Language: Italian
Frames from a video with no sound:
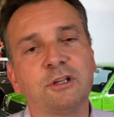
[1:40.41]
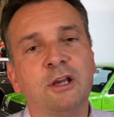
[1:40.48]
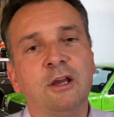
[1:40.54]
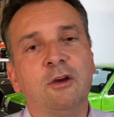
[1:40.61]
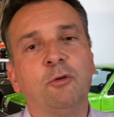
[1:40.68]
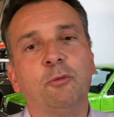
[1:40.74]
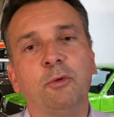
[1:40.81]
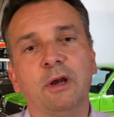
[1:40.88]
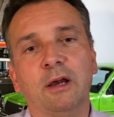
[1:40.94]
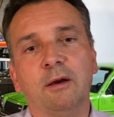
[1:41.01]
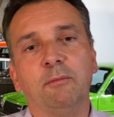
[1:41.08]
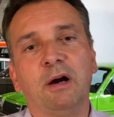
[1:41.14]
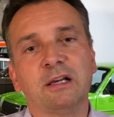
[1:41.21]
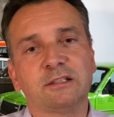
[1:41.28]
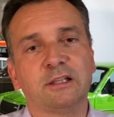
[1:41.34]
In
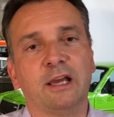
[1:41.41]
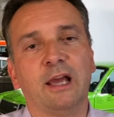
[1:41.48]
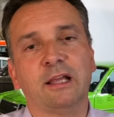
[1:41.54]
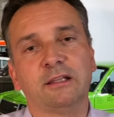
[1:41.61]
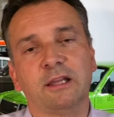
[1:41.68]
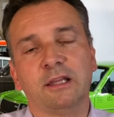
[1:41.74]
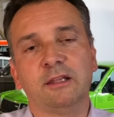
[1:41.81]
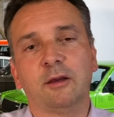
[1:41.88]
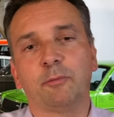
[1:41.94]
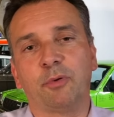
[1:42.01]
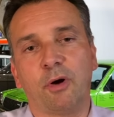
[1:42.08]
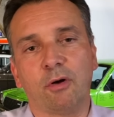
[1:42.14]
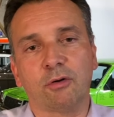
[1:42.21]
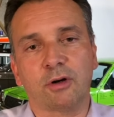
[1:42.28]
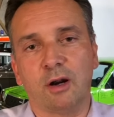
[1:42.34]
particolare mio padre ha
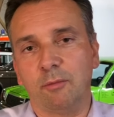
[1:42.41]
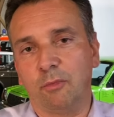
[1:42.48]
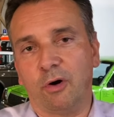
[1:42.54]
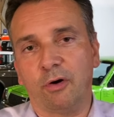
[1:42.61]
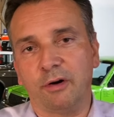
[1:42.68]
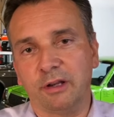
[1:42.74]
iniziato a vendere